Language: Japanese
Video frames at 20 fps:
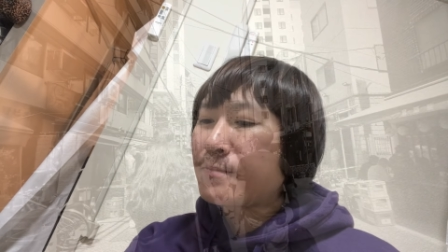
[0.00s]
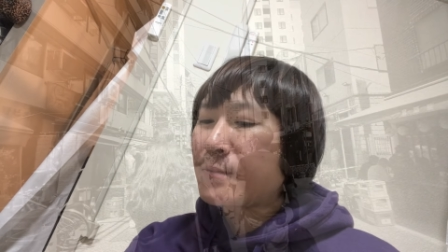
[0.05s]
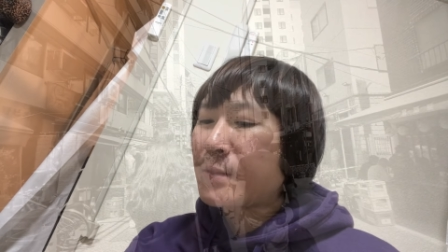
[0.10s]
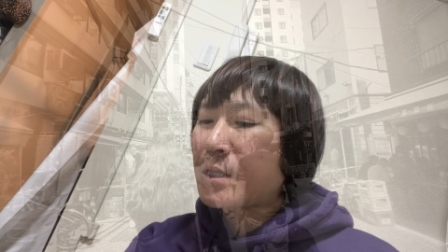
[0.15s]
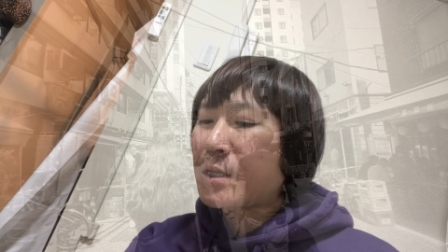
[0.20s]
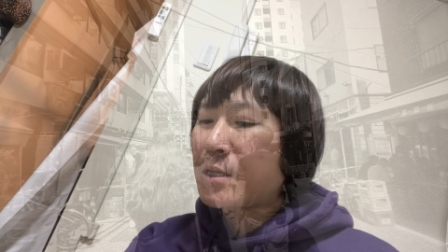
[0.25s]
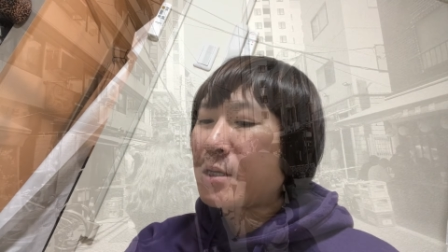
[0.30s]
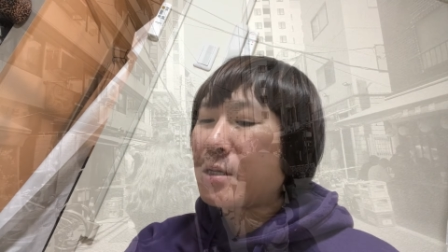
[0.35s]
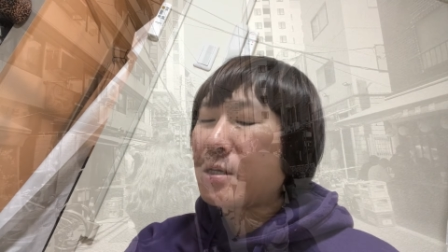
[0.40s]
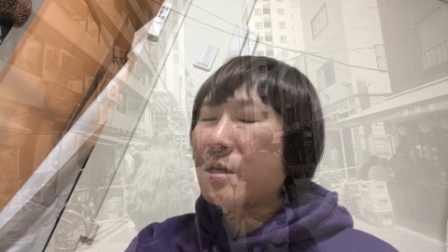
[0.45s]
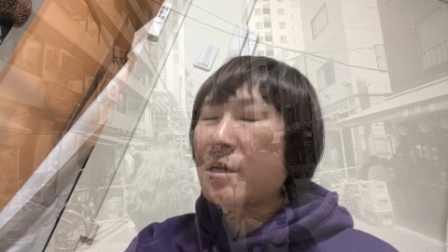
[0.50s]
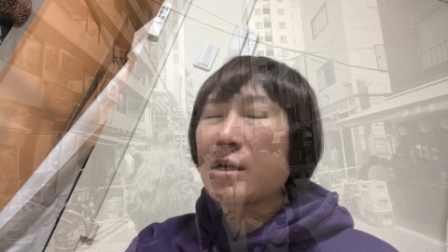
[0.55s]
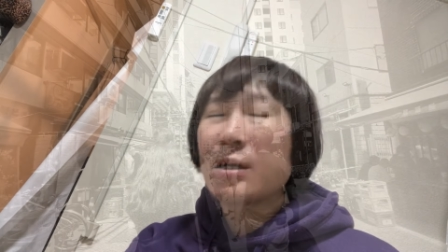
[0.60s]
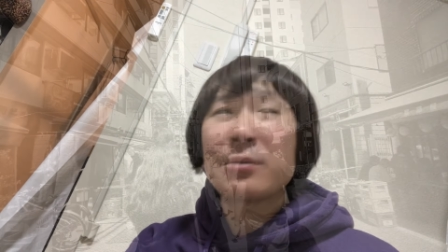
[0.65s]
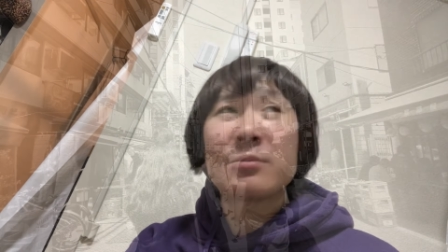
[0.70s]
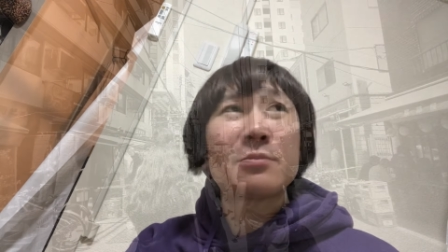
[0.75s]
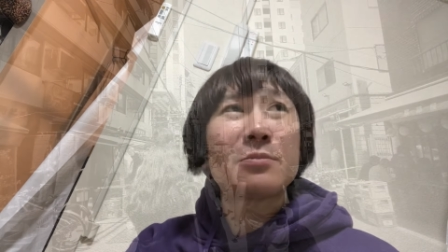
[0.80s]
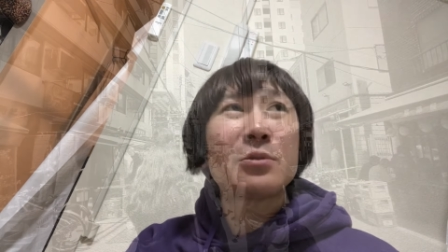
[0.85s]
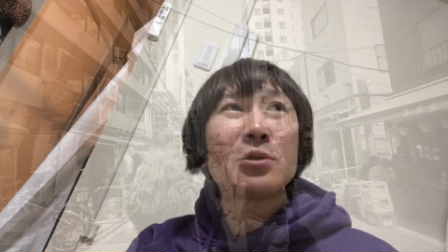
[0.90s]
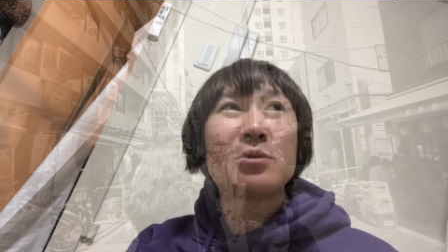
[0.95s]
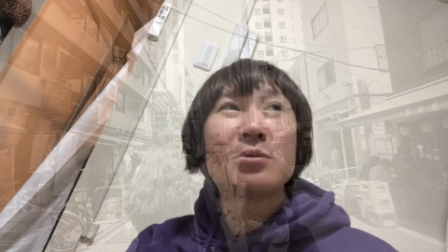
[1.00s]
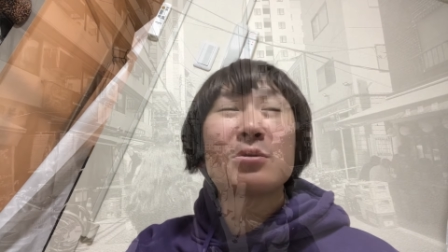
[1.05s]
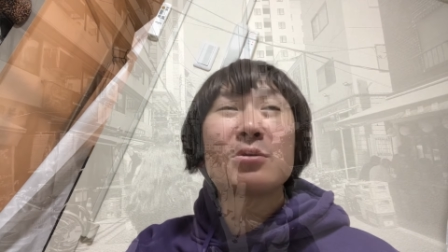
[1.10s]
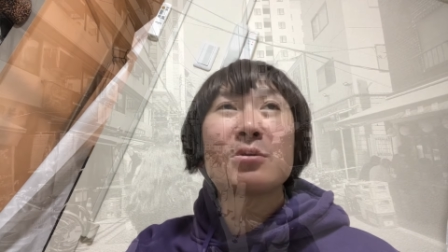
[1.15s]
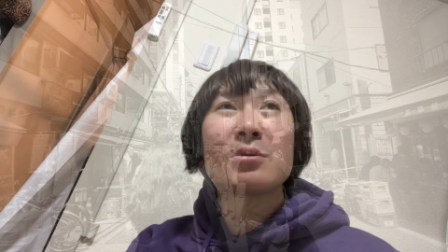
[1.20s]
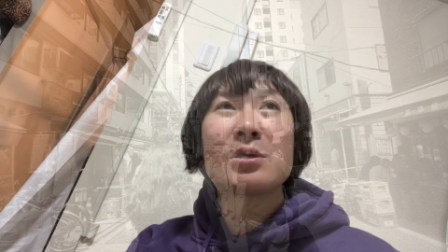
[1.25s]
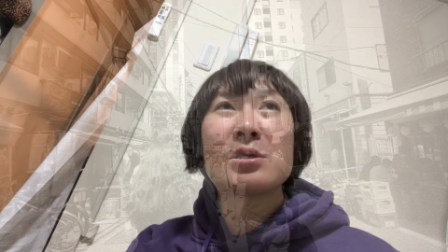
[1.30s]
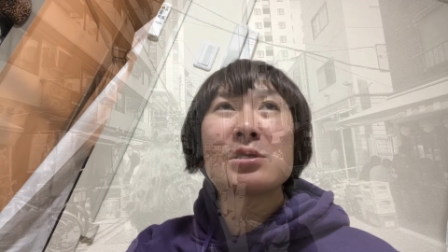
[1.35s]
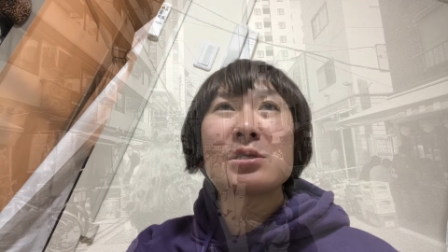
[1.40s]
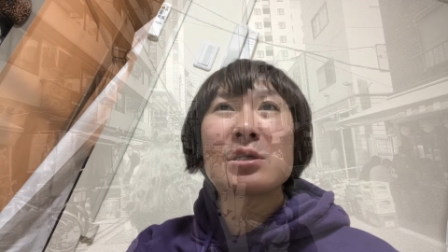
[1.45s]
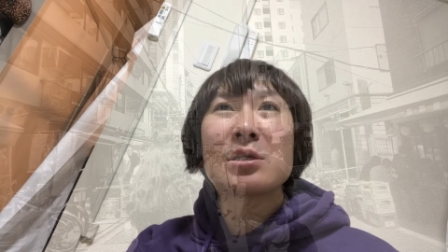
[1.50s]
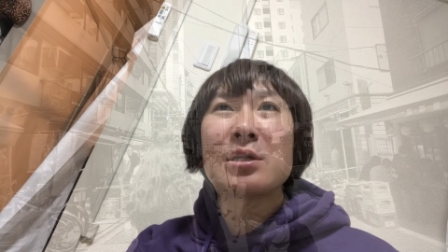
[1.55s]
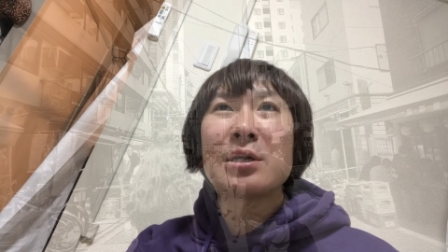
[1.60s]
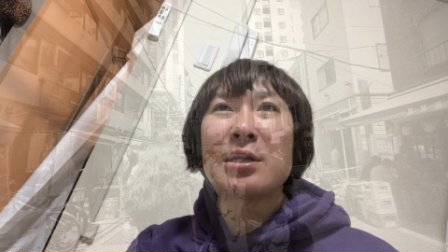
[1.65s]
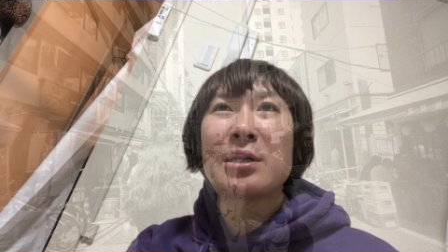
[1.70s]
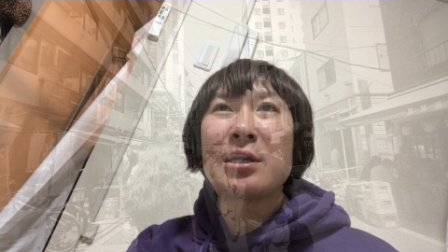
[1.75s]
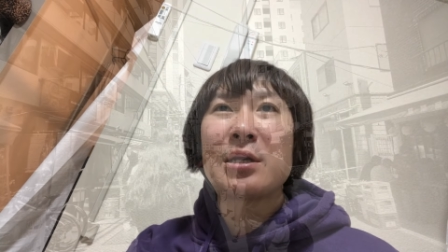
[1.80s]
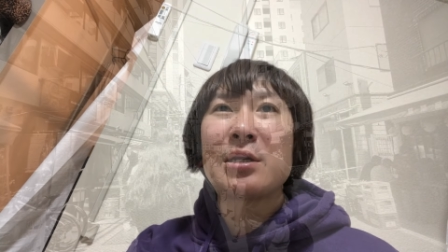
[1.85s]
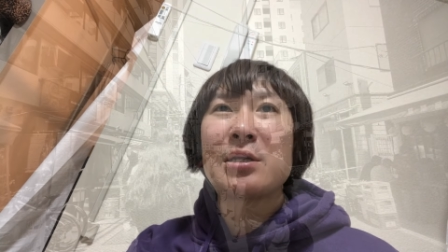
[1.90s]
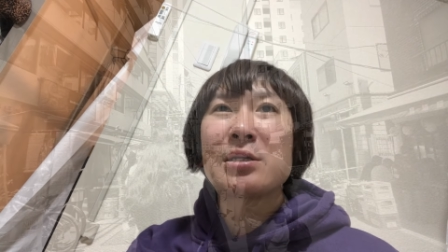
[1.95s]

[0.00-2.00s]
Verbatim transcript: だからゆとり世代